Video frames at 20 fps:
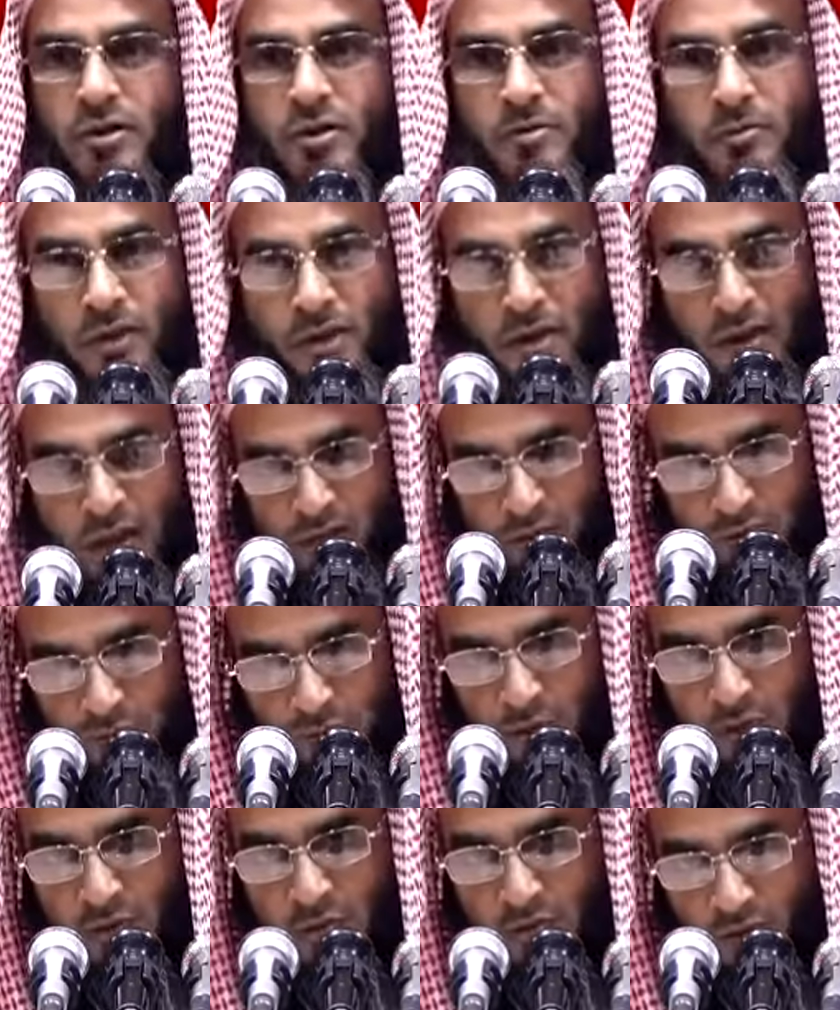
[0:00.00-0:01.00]
নসিব হয়নি এত
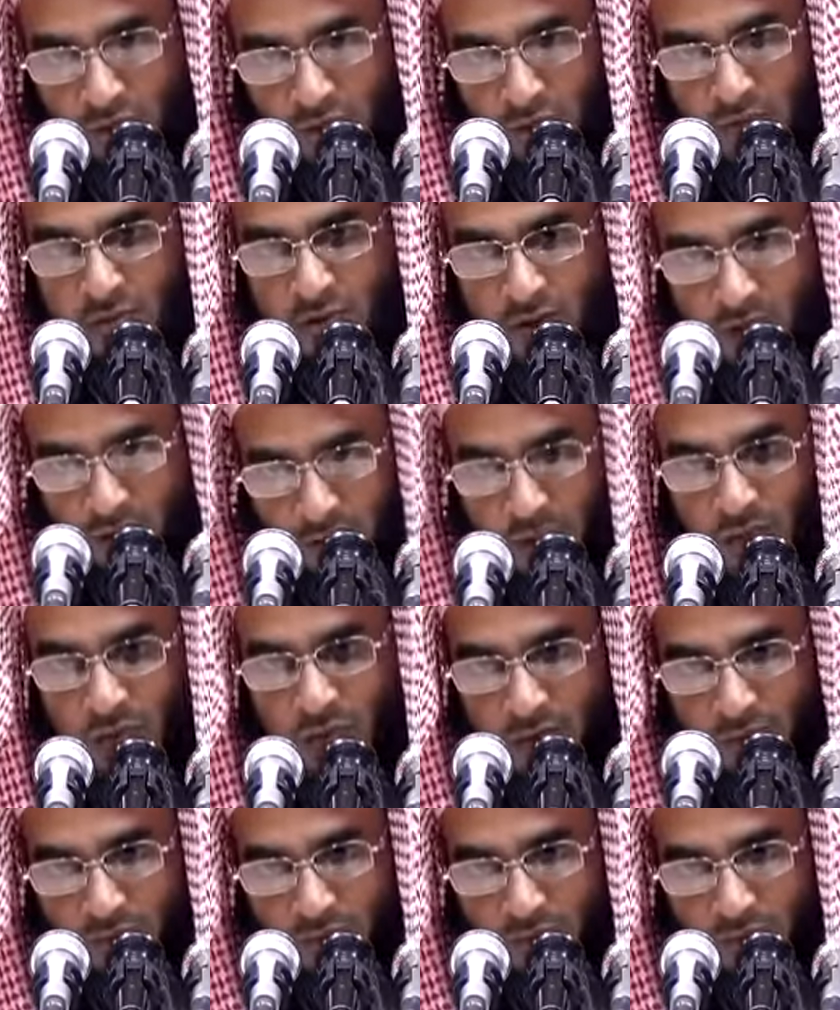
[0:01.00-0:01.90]
বদনসিব ছিল